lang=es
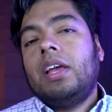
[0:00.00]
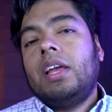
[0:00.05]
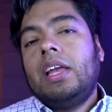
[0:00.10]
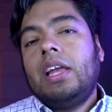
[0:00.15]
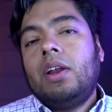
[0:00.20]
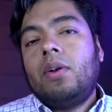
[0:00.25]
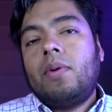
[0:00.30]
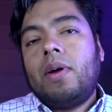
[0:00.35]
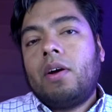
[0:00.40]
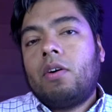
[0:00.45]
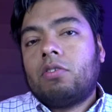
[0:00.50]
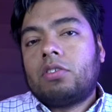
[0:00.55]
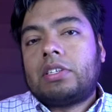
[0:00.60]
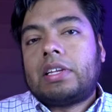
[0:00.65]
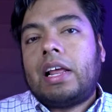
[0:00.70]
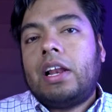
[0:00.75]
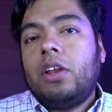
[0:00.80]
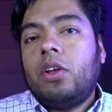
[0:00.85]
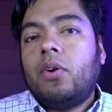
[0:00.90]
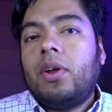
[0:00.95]
Y luego
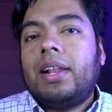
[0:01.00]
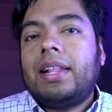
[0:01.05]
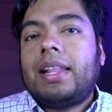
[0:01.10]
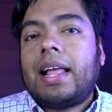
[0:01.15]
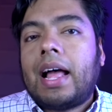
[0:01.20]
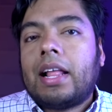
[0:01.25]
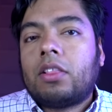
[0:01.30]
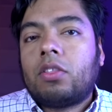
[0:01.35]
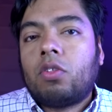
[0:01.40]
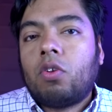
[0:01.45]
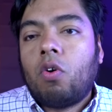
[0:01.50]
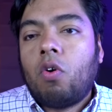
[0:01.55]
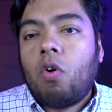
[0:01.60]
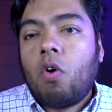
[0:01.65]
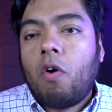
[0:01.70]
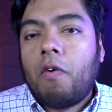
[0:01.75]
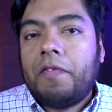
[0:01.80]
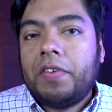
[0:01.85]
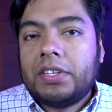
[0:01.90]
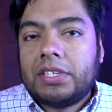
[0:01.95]
salió el dato
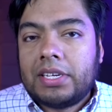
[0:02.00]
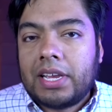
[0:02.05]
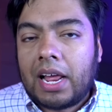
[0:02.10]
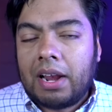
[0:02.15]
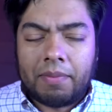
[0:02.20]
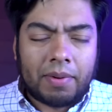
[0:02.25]
oficial.